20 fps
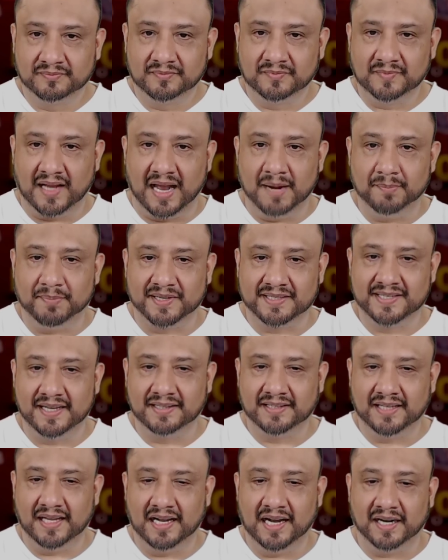al
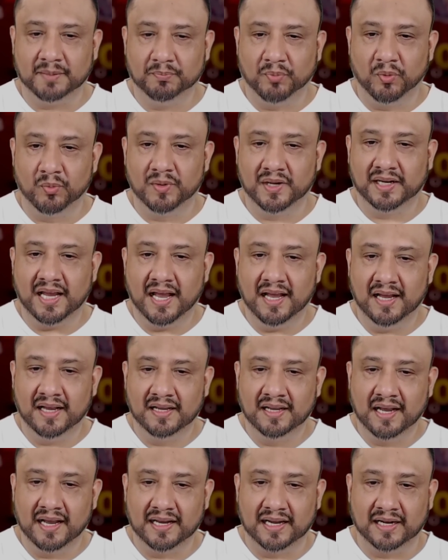presidente de la República,
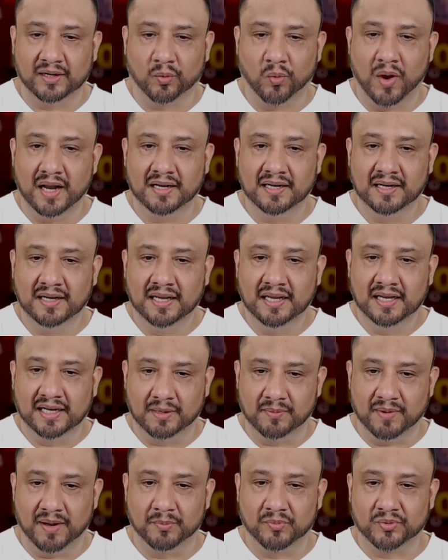el cual le
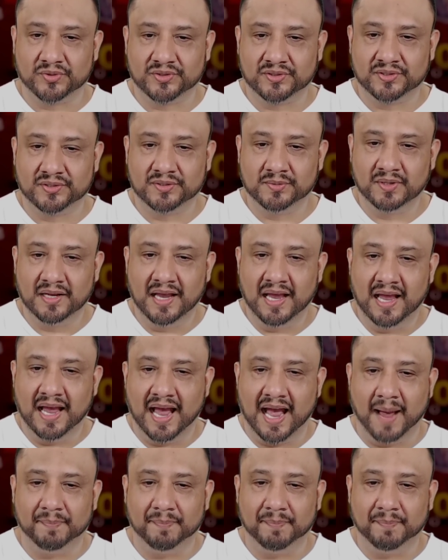vamos a